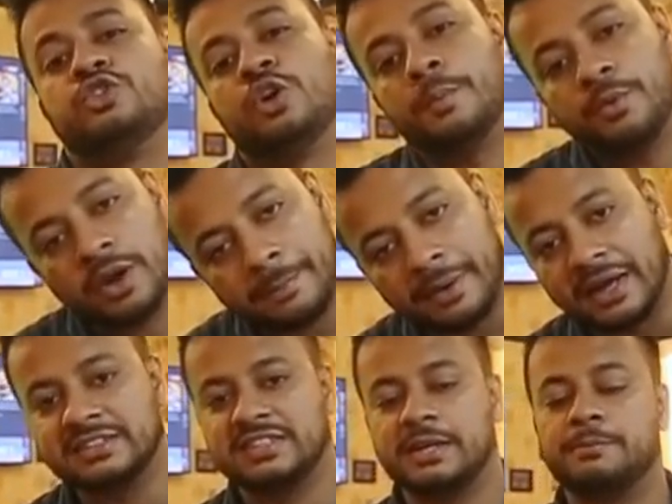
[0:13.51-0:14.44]
সবগুলো
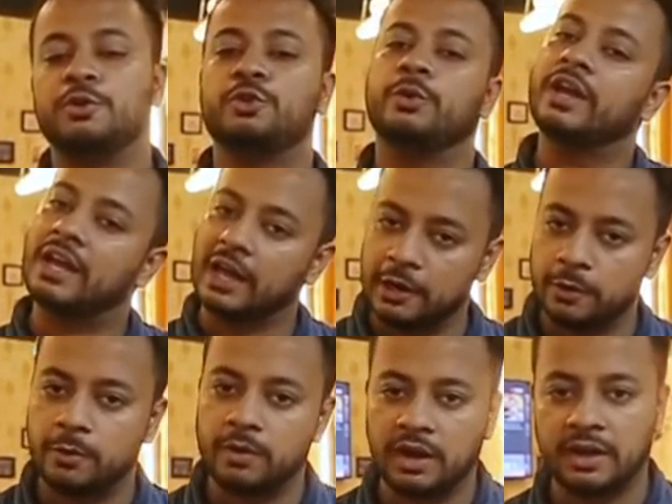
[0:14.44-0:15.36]
ব্রাঞ্চের মতো
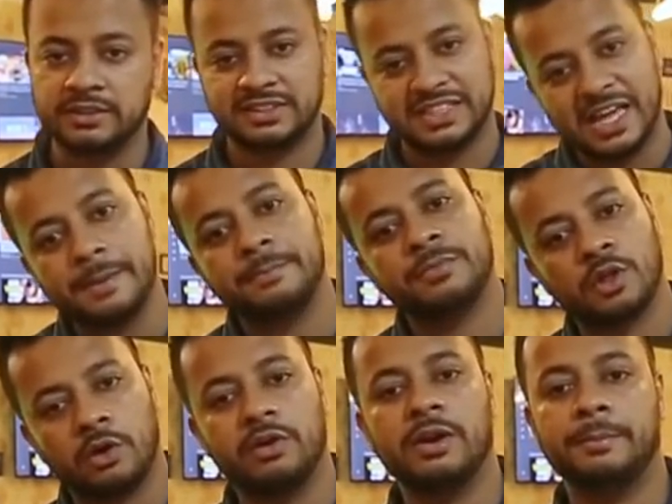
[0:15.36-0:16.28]
এখানেও সেম
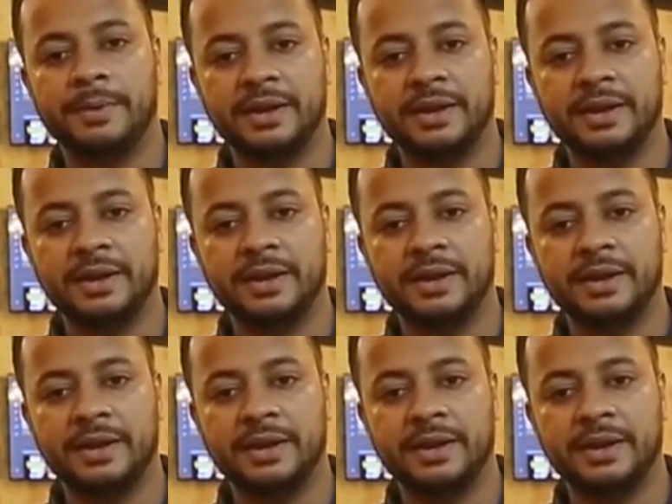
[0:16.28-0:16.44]
ধরনের